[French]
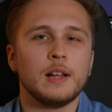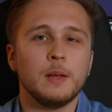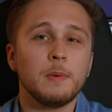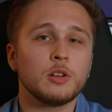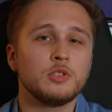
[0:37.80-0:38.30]

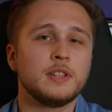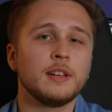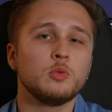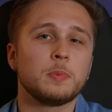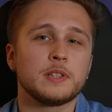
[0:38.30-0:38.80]
La marque
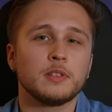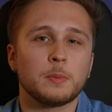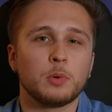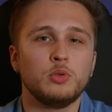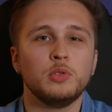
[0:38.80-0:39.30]
Logitech nous présente un
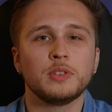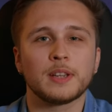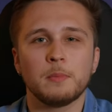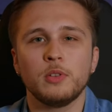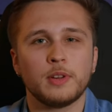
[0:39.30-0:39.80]
produit de
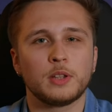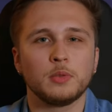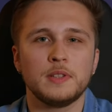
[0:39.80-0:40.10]
très bonne facture